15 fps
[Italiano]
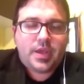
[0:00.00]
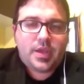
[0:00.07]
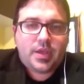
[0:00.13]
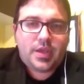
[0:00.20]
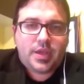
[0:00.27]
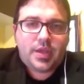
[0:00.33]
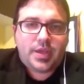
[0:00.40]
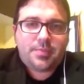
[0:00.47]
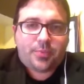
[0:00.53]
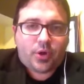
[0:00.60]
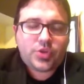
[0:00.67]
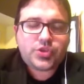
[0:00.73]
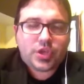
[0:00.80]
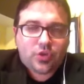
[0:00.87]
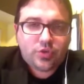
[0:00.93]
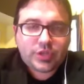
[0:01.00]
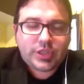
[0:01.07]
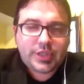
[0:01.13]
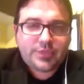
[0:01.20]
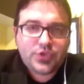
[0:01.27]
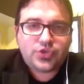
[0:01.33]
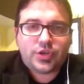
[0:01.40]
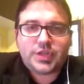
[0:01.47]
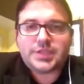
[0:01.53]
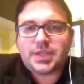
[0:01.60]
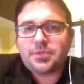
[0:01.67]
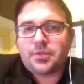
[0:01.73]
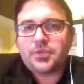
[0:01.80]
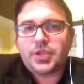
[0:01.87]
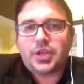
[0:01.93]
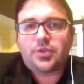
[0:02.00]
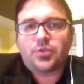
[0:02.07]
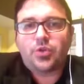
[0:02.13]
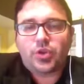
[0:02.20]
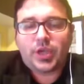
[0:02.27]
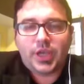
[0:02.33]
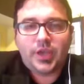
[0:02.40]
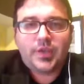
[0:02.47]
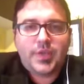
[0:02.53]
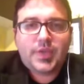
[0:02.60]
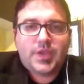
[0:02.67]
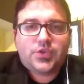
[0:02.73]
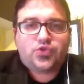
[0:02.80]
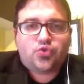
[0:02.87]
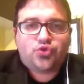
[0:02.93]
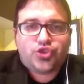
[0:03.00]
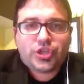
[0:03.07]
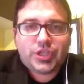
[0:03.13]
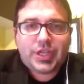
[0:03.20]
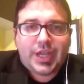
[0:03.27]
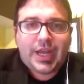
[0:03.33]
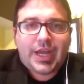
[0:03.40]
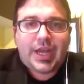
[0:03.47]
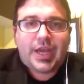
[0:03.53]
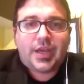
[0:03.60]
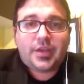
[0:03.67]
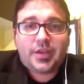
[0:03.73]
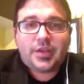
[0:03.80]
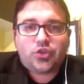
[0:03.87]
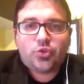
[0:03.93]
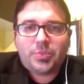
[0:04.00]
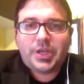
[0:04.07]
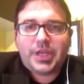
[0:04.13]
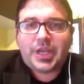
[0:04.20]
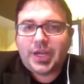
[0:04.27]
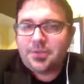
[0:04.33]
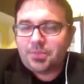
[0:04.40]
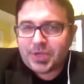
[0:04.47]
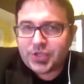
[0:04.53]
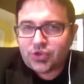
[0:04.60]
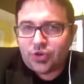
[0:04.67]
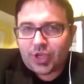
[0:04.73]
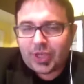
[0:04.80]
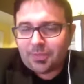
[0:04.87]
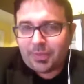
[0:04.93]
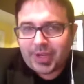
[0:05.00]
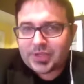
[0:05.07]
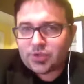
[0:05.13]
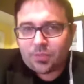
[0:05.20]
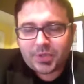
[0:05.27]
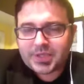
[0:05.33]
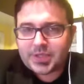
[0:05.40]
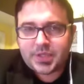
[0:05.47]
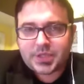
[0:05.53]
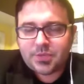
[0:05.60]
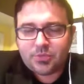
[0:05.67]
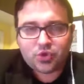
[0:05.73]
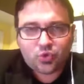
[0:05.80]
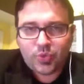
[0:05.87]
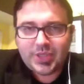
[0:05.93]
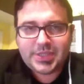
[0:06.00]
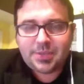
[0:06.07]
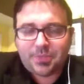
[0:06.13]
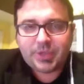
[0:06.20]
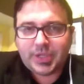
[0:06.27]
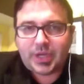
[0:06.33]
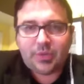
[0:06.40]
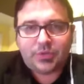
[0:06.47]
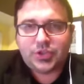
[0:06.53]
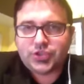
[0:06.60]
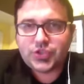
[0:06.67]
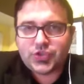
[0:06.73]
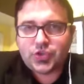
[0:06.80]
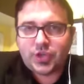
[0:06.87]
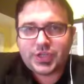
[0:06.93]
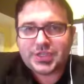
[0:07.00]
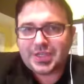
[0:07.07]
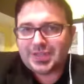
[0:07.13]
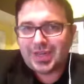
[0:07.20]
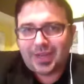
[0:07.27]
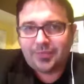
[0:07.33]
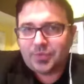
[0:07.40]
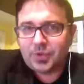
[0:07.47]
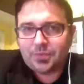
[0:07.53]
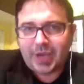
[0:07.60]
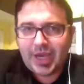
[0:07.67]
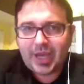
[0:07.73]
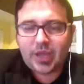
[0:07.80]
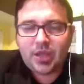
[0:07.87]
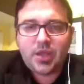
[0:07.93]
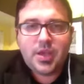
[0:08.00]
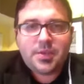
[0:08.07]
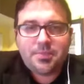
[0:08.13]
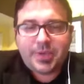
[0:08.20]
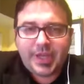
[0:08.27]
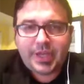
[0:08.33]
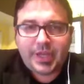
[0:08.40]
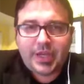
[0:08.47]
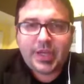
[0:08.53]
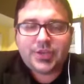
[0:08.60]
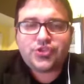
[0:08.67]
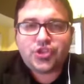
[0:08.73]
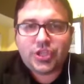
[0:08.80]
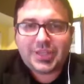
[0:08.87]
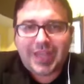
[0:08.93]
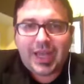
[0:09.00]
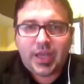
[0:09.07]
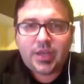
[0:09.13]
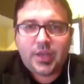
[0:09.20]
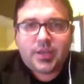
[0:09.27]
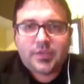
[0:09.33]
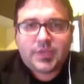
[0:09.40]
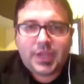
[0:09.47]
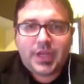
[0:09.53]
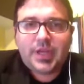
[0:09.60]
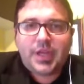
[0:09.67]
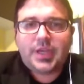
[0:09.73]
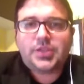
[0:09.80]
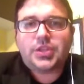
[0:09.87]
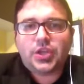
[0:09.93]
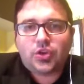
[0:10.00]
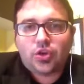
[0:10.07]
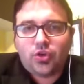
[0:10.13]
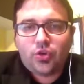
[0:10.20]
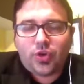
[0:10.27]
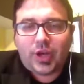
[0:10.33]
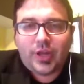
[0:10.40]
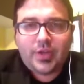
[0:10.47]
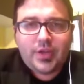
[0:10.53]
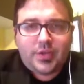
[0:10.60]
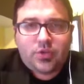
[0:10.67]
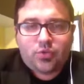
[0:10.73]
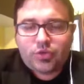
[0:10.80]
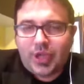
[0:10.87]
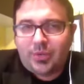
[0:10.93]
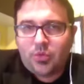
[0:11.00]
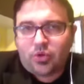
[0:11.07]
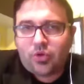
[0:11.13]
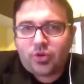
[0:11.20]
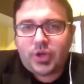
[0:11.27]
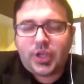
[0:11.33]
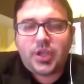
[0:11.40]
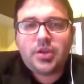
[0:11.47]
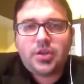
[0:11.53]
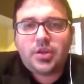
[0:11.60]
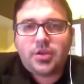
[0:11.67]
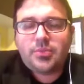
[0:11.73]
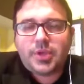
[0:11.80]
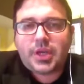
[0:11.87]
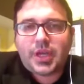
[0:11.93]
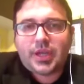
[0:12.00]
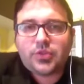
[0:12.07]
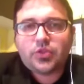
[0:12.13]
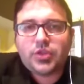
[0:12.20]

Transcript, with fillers: eh, Pro seconda divisione, staremo a vedere quello che succederà eh, domenica. L'impressione è che presto, prestissimo Squinzi prenderà una decisione e si andrà a firmare per il città del tricolore. Chiudiamo con il mercato